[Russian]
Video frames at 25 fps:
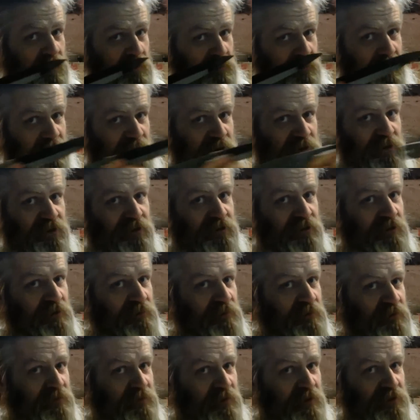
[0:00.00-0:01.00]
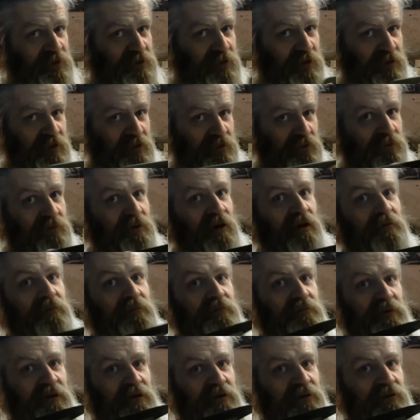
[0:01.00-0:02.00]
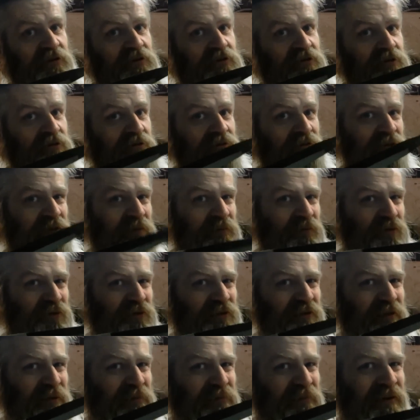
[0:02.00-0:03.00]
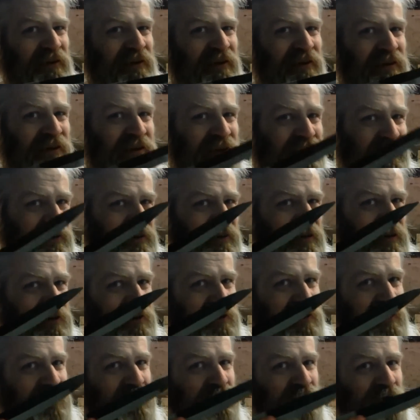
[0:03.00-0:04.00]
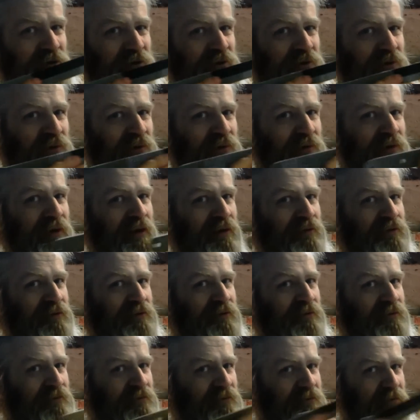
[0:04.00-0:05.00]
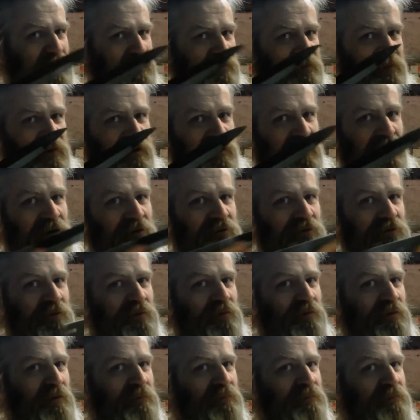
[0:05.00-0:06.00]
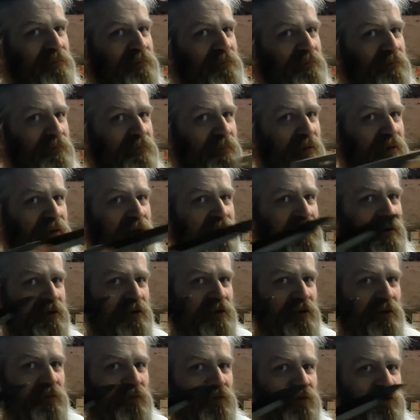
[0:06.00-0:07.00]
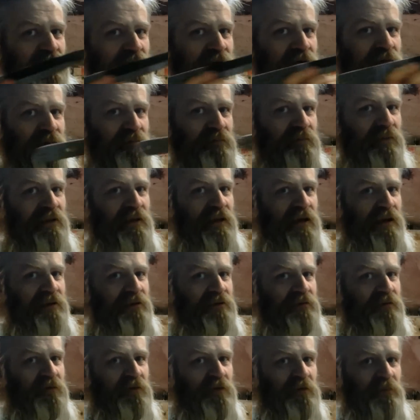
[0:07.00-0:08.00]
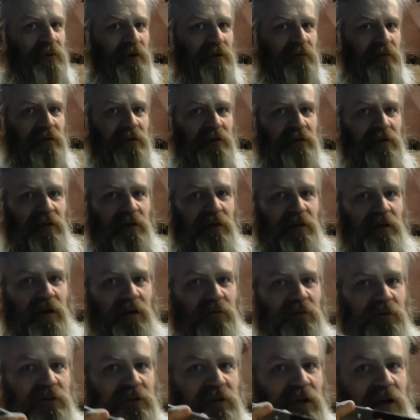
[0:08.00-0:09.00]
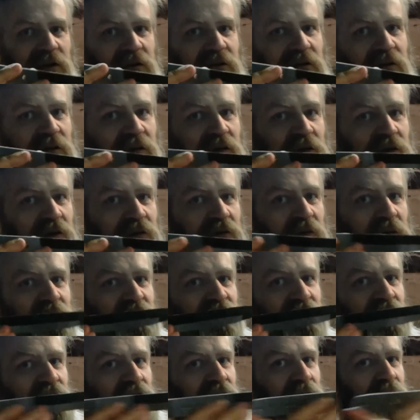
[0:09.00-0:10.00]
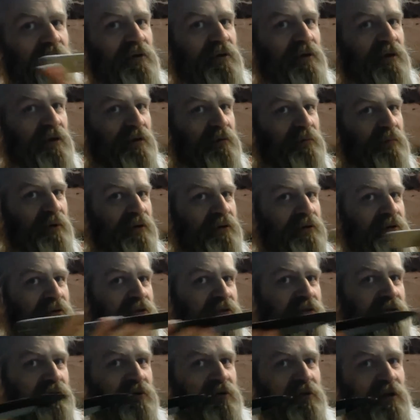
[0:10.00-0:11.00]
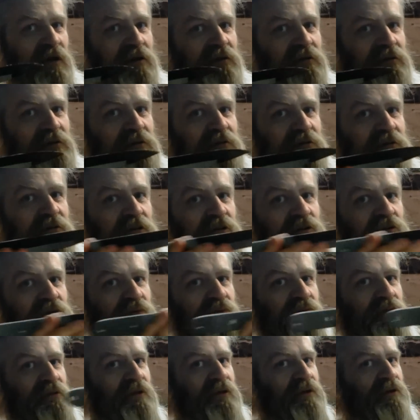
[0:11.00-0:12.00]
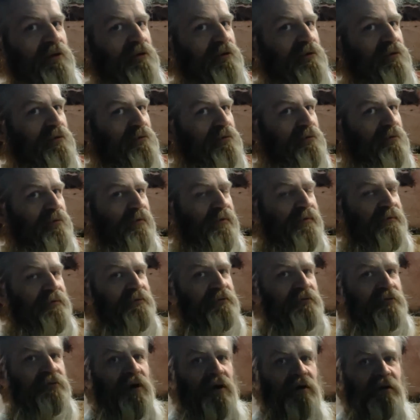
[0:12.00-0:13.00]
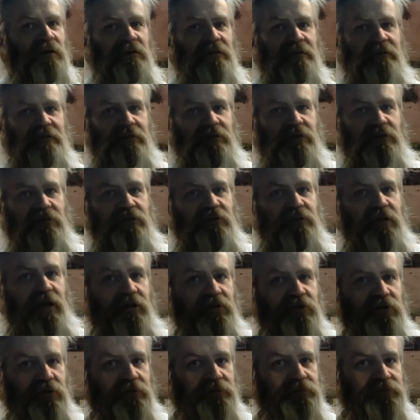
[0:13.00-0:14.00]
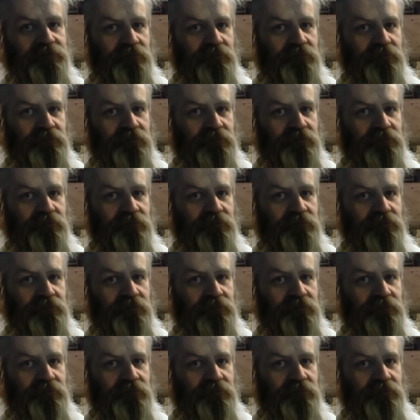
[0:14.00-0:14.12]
Практически без вращения. Ну как практически? Немножко там как, какую-то долю град ну, несколько градусов он там немножко меняет свое направление, а вот так вообще не меняет практически. Вот как стартует, так и идет. Вот, дальше.